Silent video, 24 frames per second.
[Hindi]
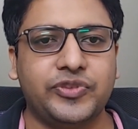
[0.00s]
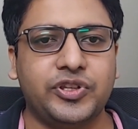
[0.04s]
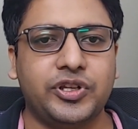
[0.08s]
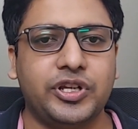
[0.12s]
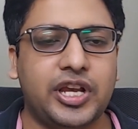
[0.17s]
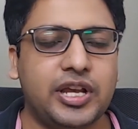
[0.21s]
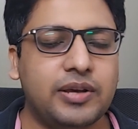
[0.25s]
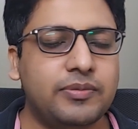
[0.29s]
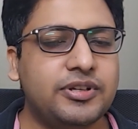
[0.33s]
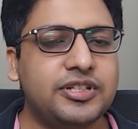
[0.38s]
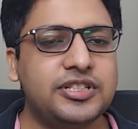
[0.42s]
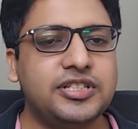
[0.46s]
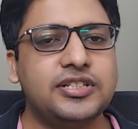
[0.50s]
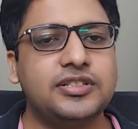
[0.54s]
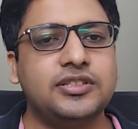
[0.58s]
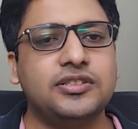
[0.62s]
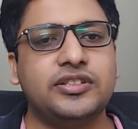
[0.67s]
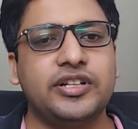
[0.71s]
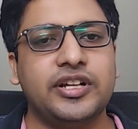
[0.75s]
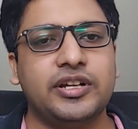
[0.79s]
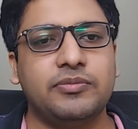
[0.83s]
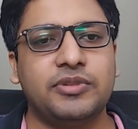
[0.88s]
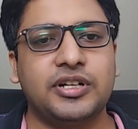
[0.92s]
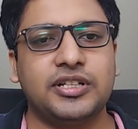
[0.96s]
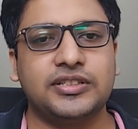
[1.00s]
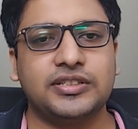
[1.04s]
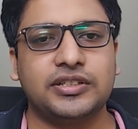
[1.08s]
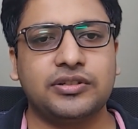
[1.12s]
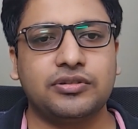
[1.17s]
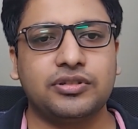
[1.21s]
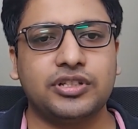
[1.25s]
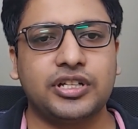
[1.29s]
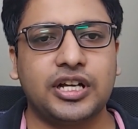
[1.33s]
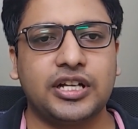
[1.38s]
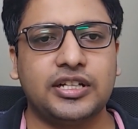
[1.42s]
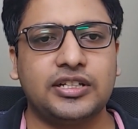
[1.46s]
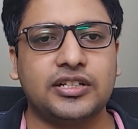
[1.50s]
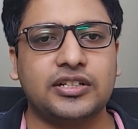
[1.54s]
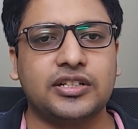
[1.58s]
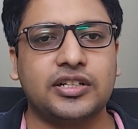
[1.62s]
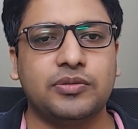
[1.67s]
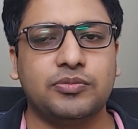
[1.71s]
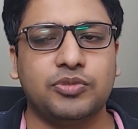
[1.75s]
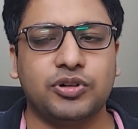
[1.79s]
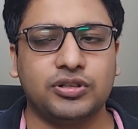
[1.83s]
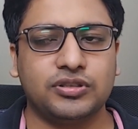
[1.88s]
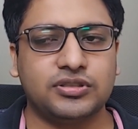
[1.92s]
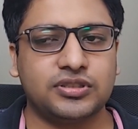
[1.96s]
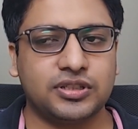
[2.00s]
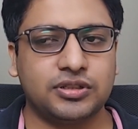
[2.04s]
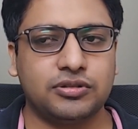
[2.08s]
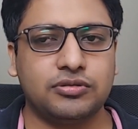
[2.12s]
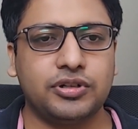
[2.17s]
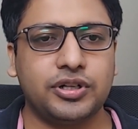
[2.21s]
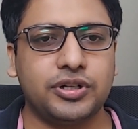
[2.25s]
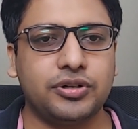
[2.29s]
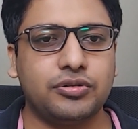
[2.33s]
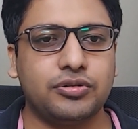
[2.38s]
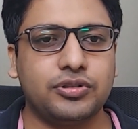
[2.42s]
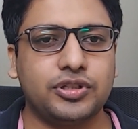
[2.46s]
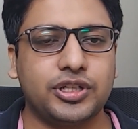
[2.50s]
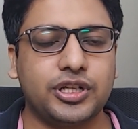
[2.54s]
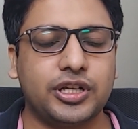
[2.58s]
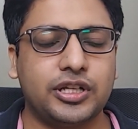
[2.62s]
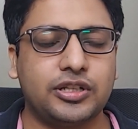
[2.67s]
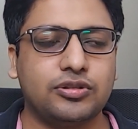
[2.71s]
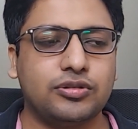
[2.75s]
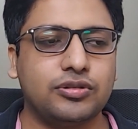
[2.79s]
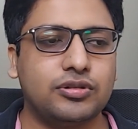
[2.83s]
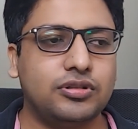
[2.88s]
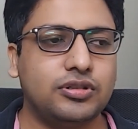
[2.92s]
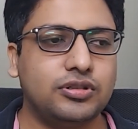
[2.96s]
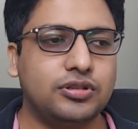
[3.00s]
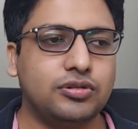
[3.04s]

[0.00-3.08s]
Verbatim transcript: तो ये भी चीज़ डी को ध्यान रखनी बहुत ज़रूरी होती है तो